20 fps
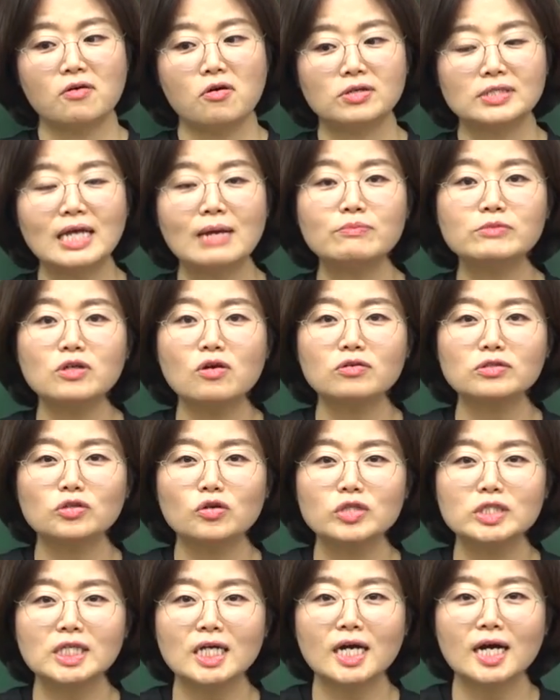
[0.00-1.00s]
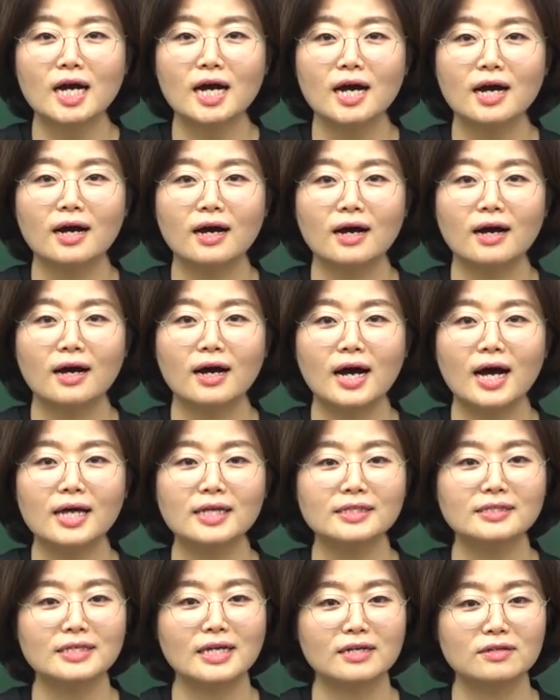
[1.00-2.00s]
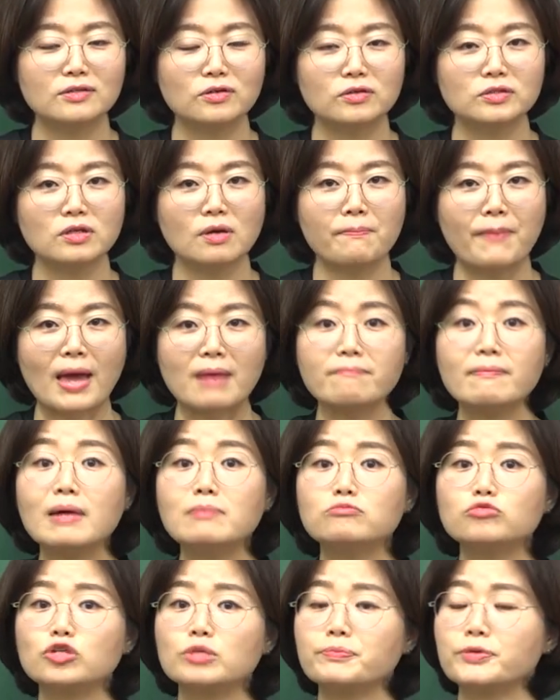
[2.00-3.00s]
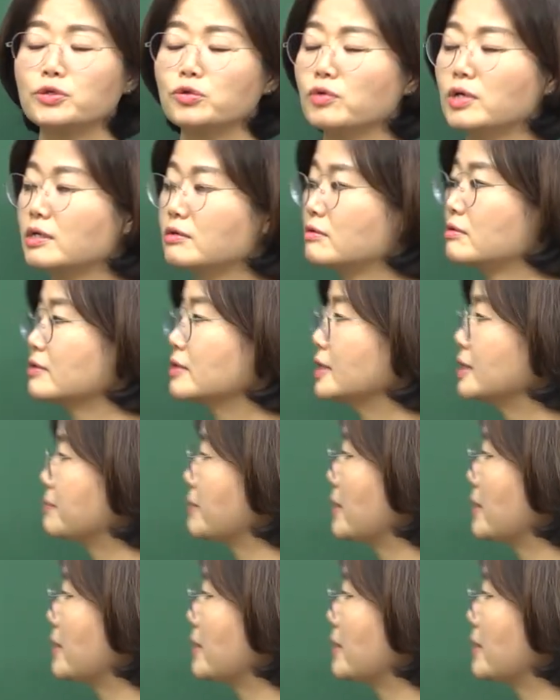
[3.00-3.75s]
삼성전자가 한 예를 들어서 백만 불이 필요한 거야.